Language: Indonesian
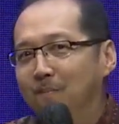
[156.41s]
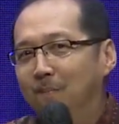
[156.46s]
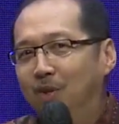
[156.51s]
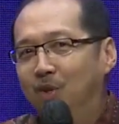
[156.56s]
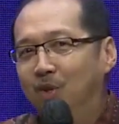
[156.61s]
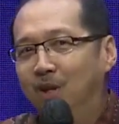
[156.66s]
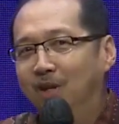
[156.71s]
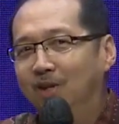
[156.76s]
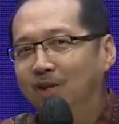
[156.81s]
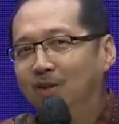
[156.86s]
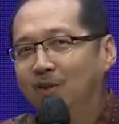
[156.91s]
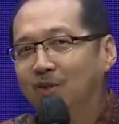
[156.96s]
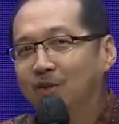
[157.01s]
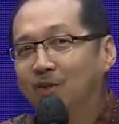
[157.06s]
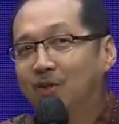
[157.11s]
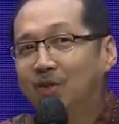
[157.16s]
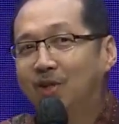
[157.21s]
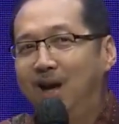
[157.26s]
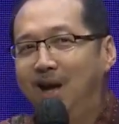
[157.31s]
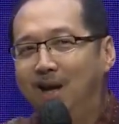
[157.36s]
menjadi
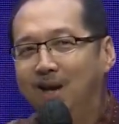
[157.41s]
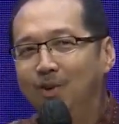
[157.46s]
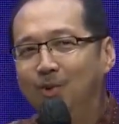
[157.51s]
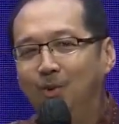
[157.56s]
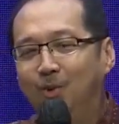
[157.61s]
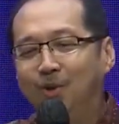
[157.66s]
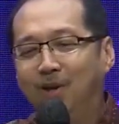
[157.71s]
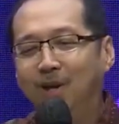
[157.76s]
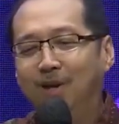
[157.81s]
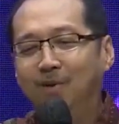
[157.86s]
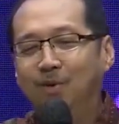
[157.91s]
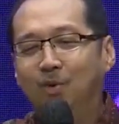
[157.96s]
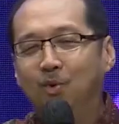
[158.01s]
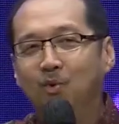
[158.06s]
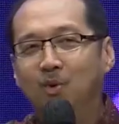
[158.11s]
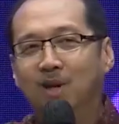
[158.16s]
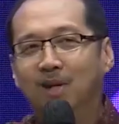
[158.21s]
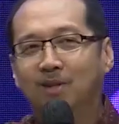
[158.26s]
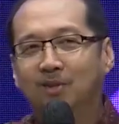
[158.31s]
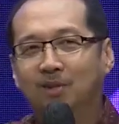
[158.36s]
saluran
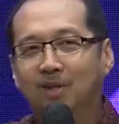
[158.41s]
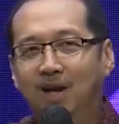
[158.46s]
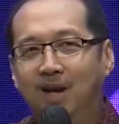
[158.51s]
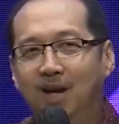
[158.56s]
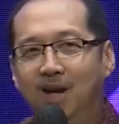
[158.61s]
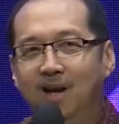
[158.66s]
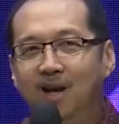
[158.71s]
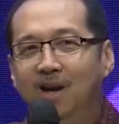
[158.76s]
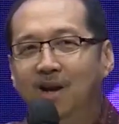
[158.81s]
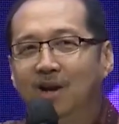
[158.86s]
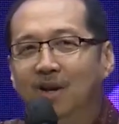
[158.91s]
kuasa,